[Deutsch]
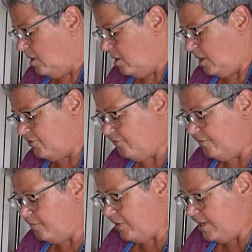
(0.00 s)

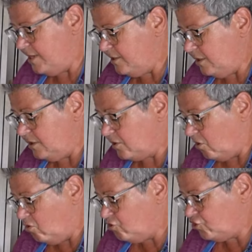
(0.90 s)
Kartoffeln pellen geht
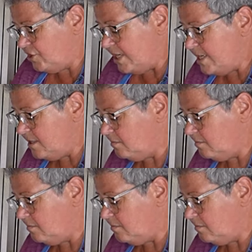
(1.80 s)
auch schnell.